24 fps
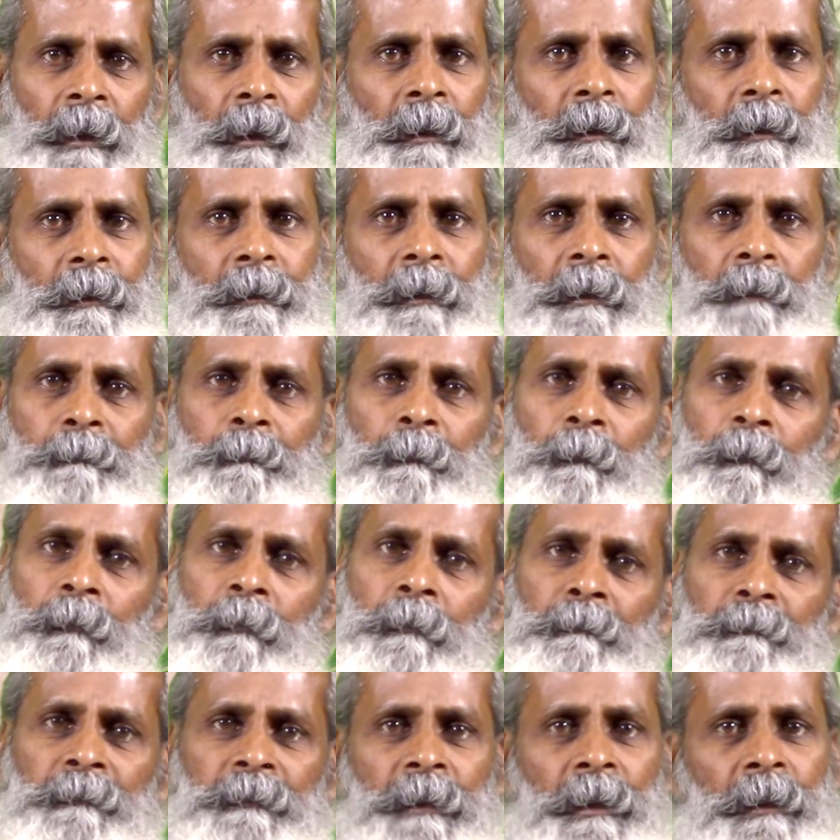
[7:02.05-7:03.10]
அழுக்கை
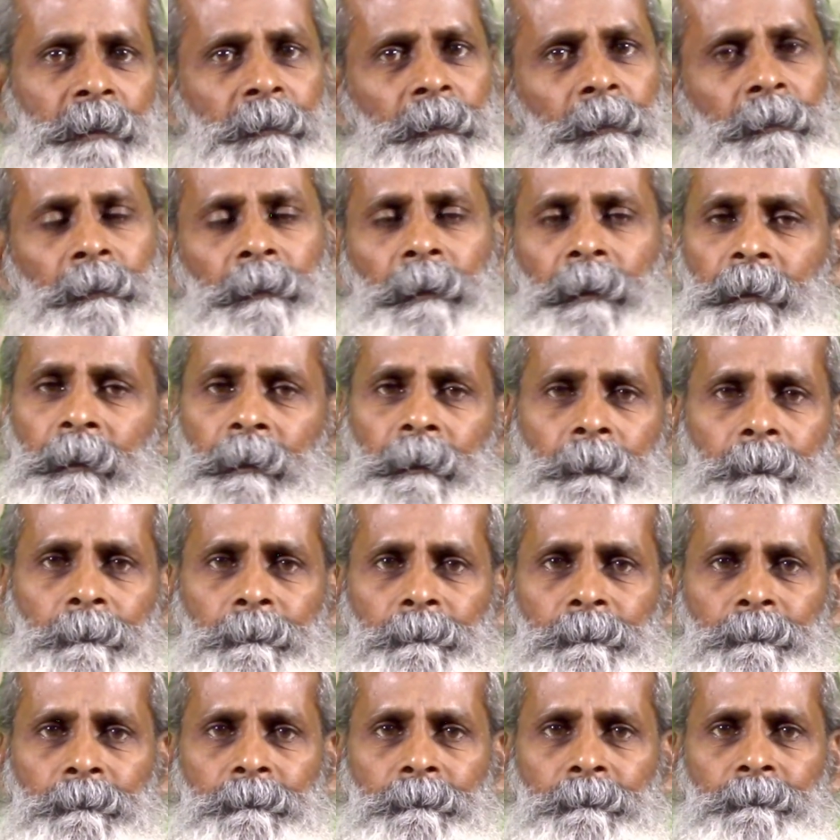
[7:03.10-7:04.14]
போக்கும் தெரிந்தது தானே
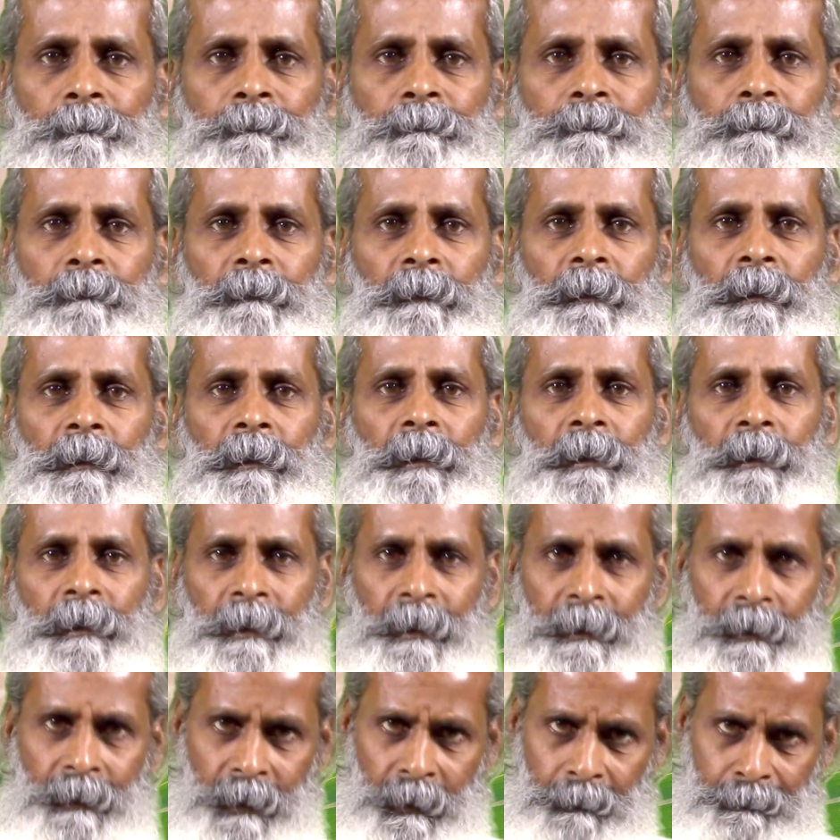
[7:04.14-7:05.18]

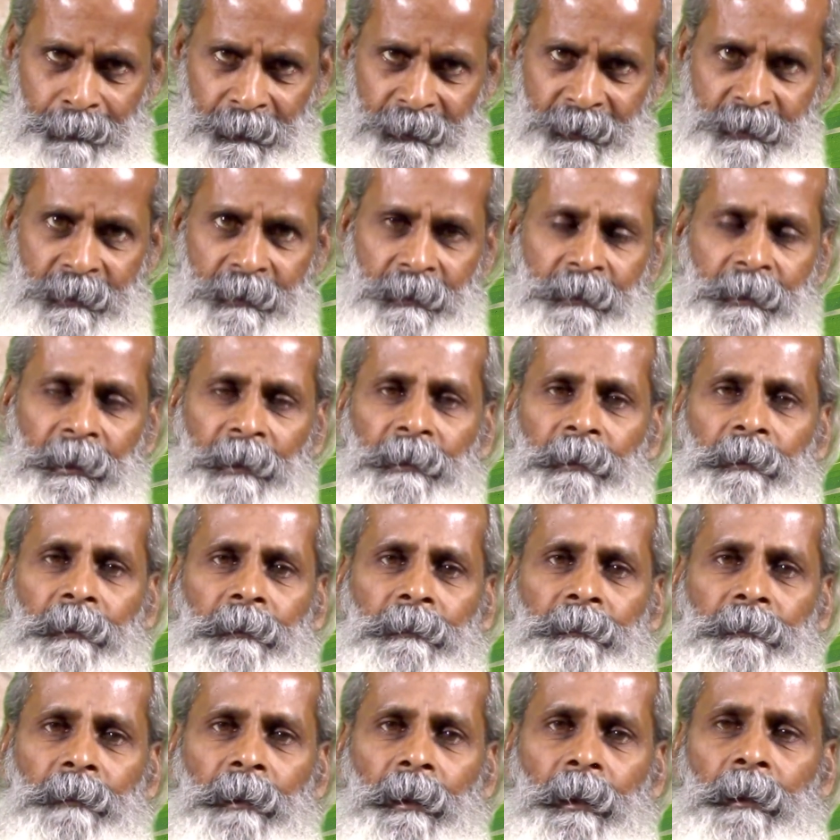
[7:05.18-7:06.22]
எண்ணெய் பிசுக்கு கையில்
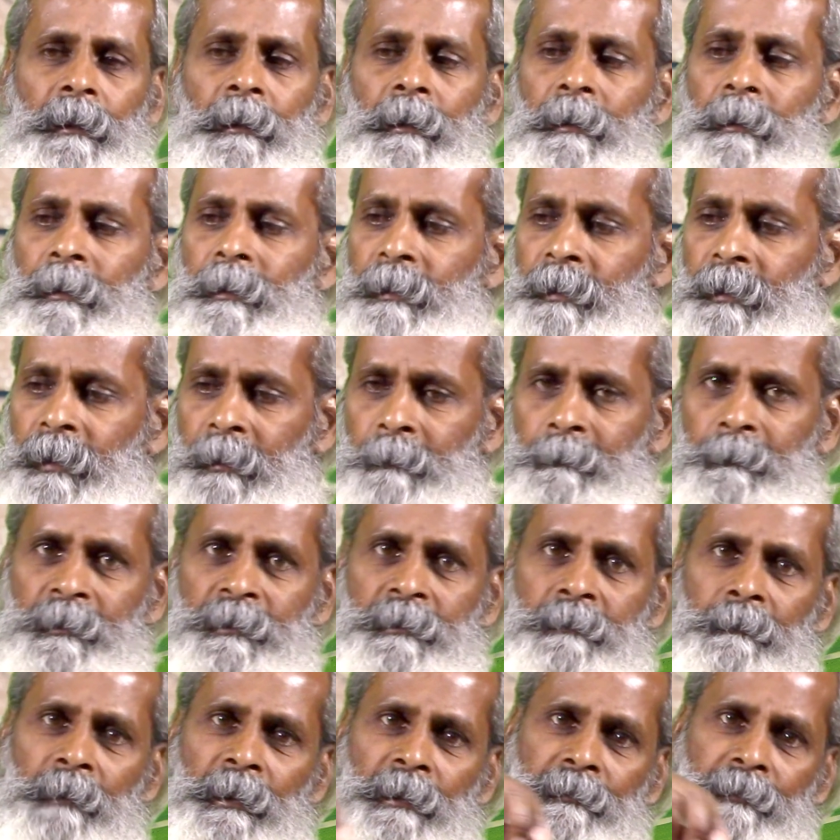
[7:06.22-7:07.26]
இருந்தால்
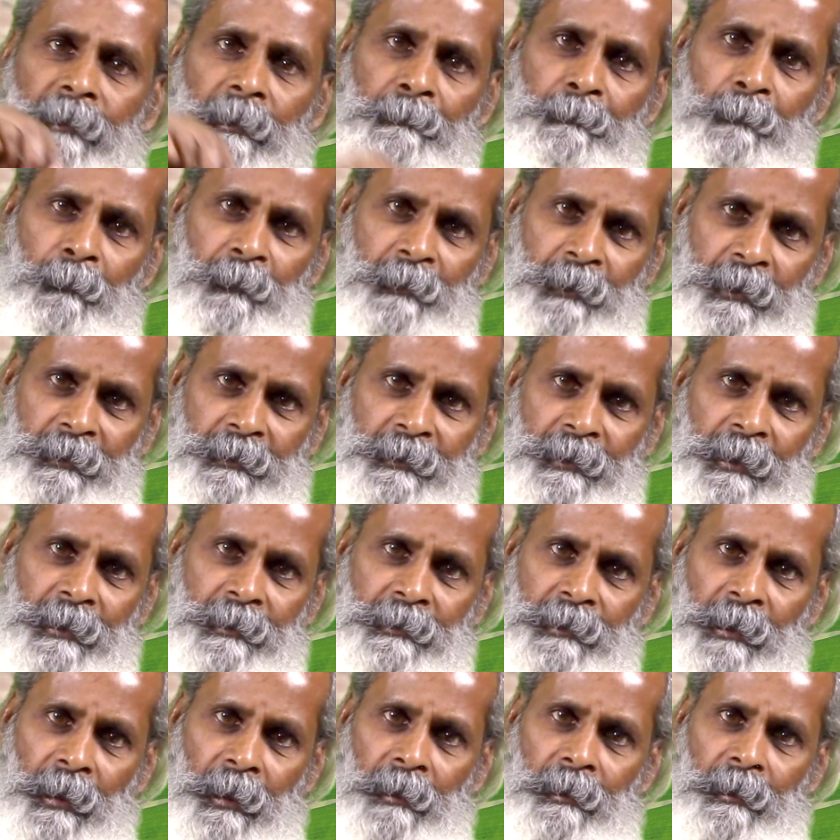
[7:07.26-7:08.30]
எலுமிச்சம்பழத்தை போட்டு
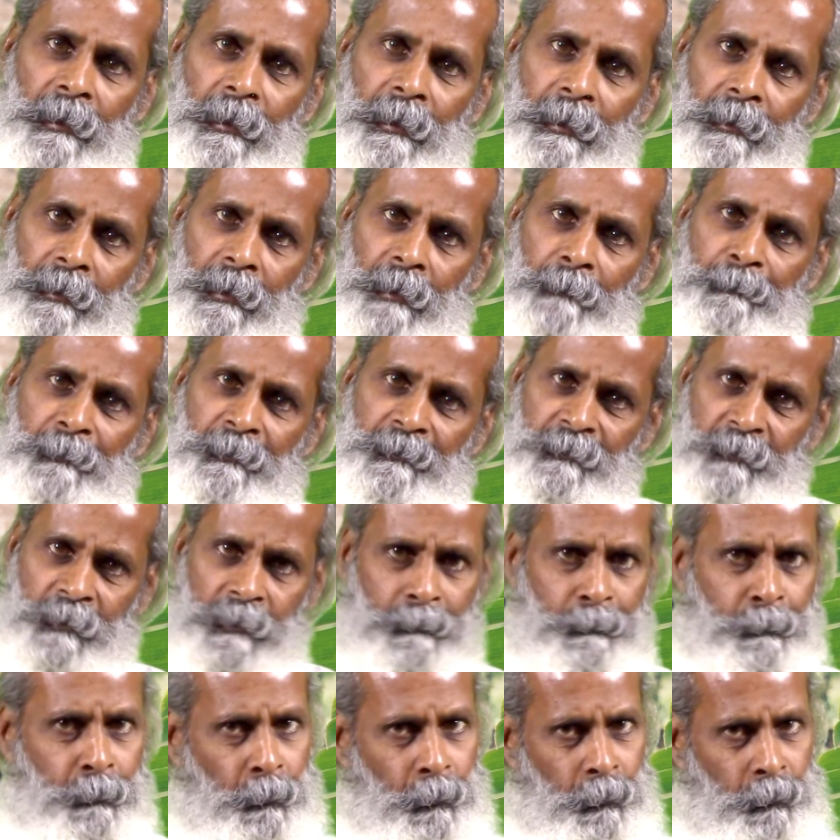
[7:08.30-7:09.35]
தேய்த்தால் எண்ணெய்
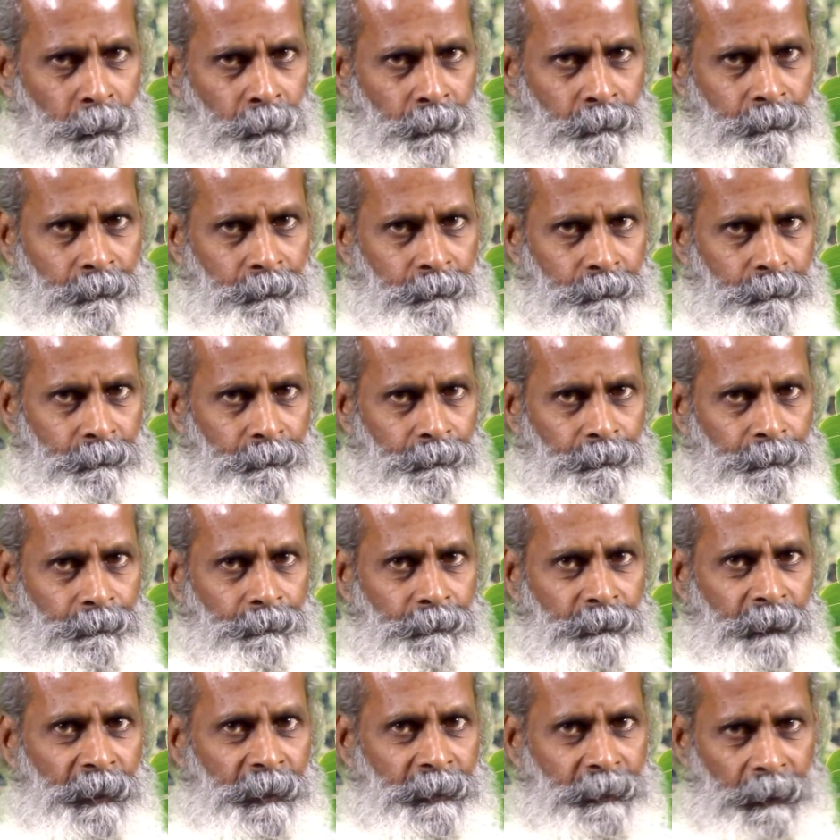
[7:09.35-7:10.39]
பிசுக்கு போகும்
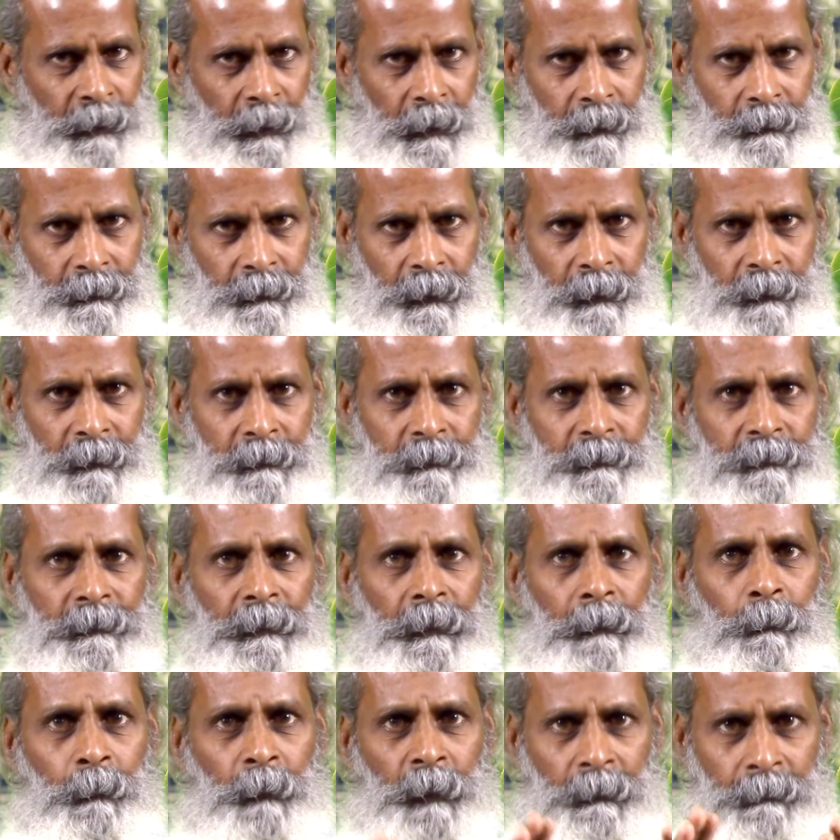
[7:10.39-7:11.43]
இதனால்தான்
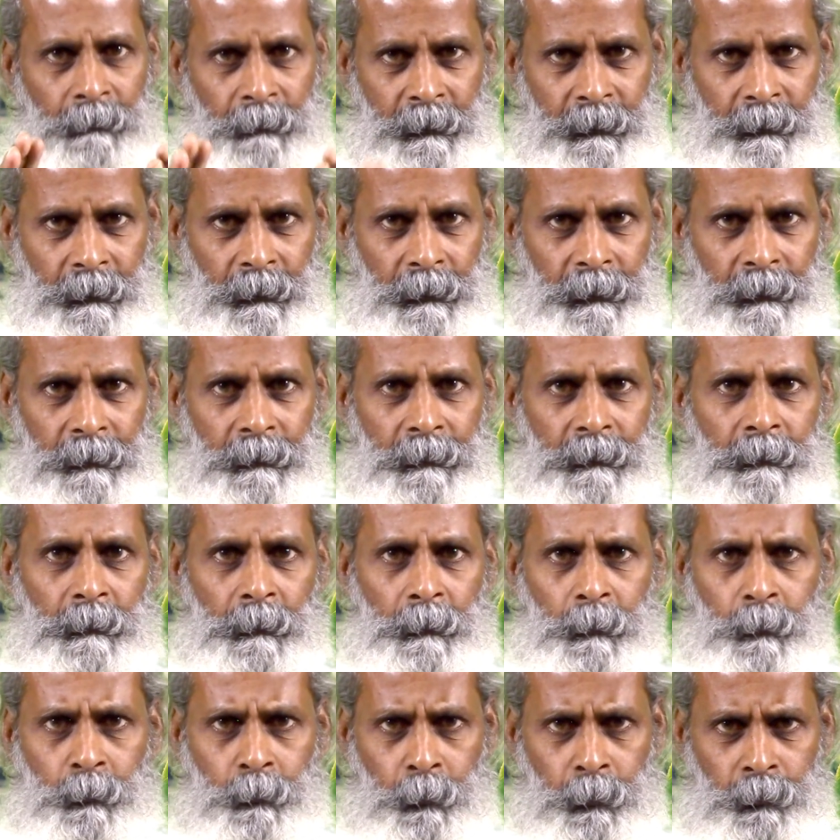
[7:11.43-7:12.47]
சில உணவகங்களில்
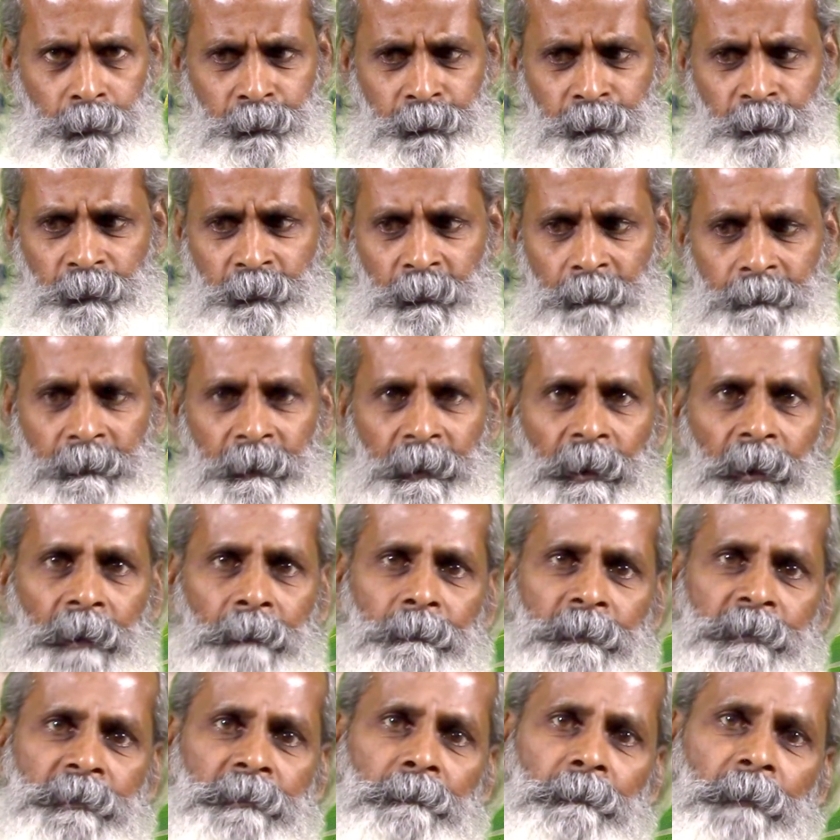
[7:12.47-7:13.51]
கொஞ்சம்
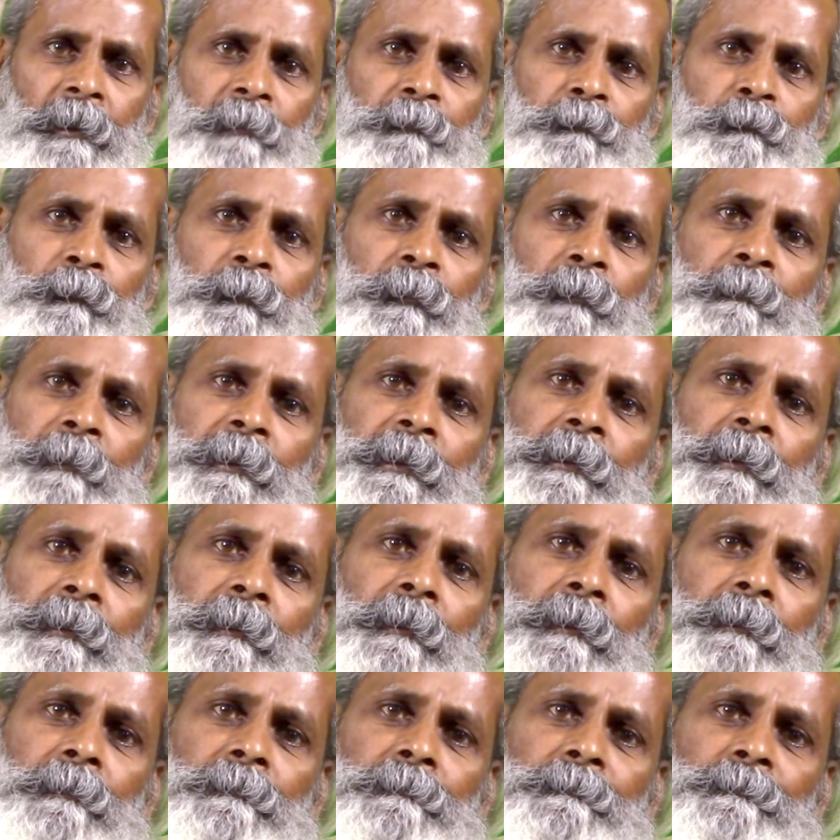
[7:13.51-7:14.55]
எலுமிச்சம்பழத்துண்டு
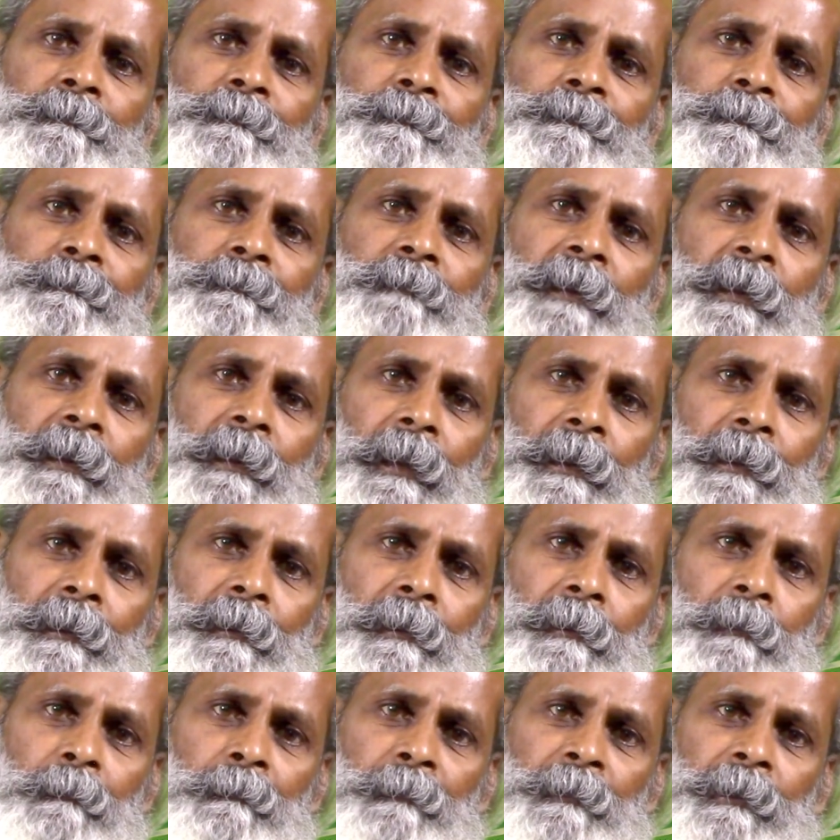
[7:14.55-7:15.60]
வைக்கிறான் கை
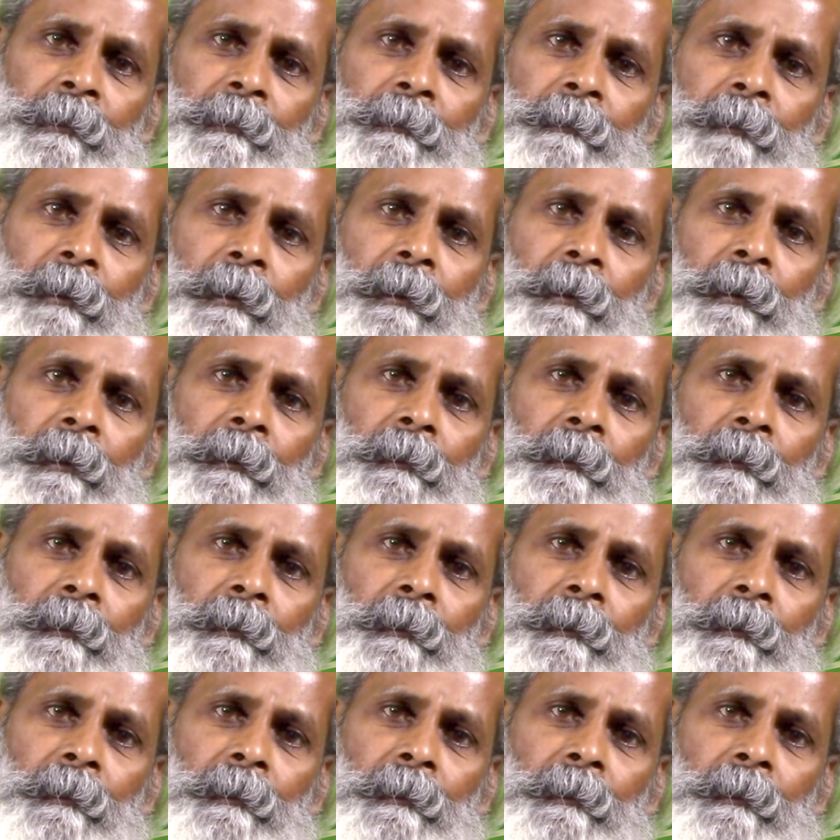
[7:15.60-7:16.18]
கழுவுவதற்காக